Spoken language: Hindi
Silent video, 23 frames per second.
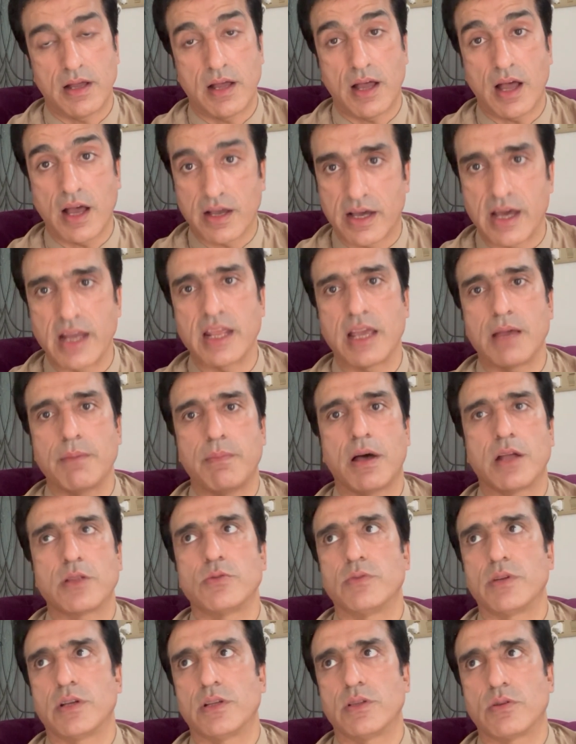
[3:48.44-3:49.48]
अगर ये बात
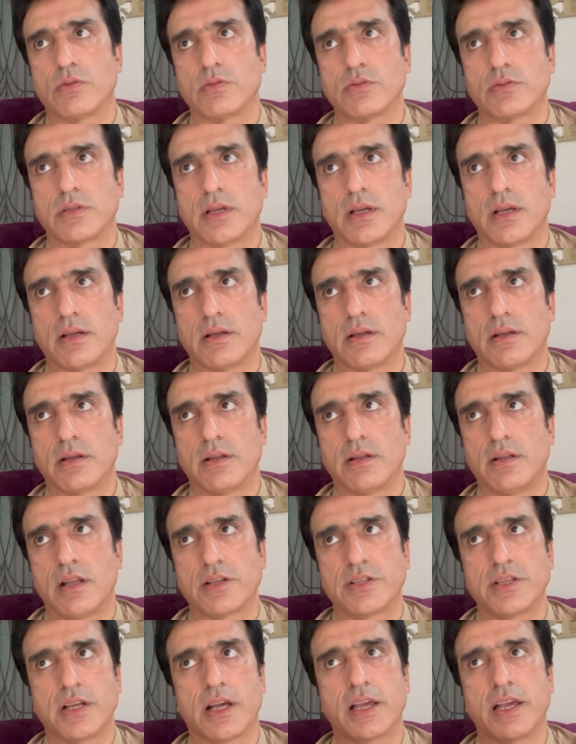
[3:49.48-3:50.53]
उनकी दुरुस्त है
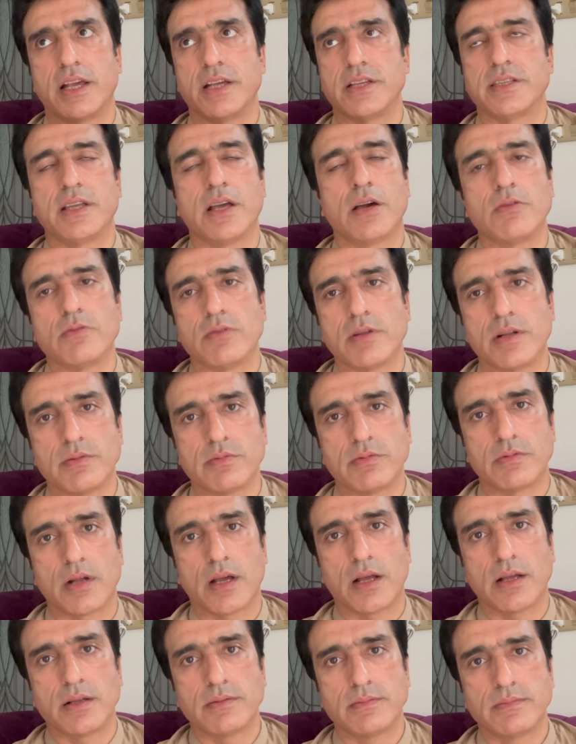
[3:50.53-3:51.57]
नक्शा खींच दिया उन्होंने
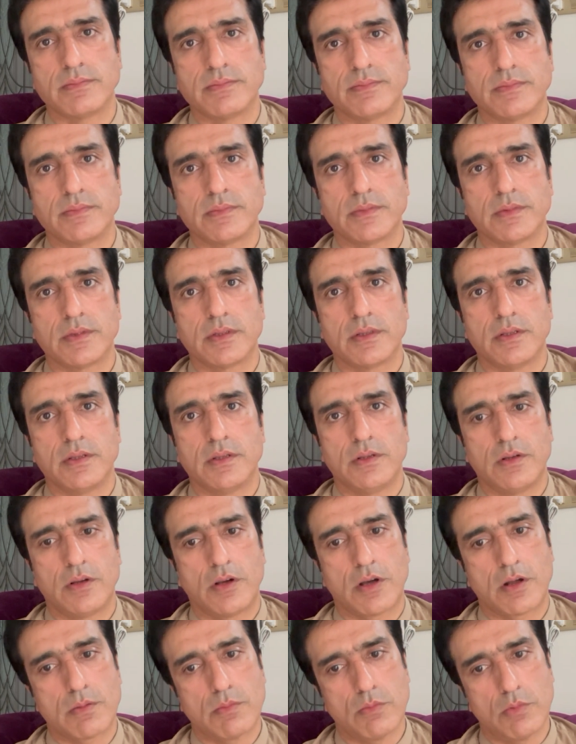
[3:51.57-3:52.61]
पूरा
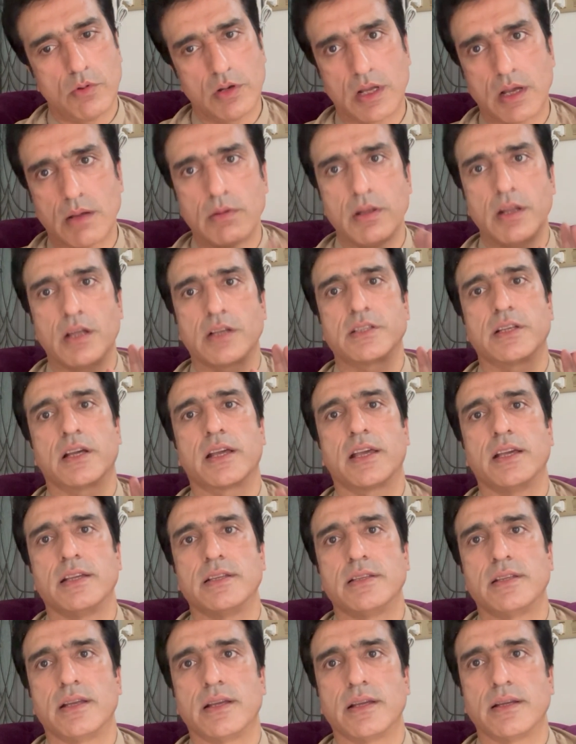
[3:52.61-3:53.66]
और मुल्क का भी नक्शा
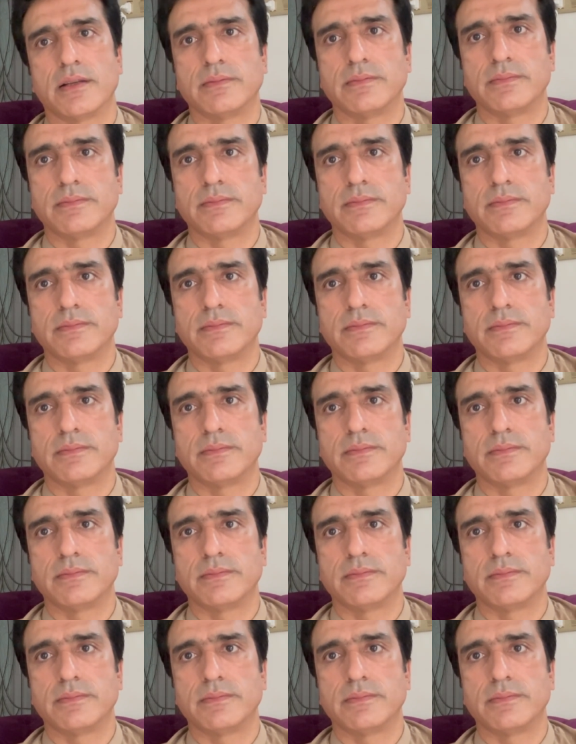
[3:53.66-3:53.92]
खींच दिया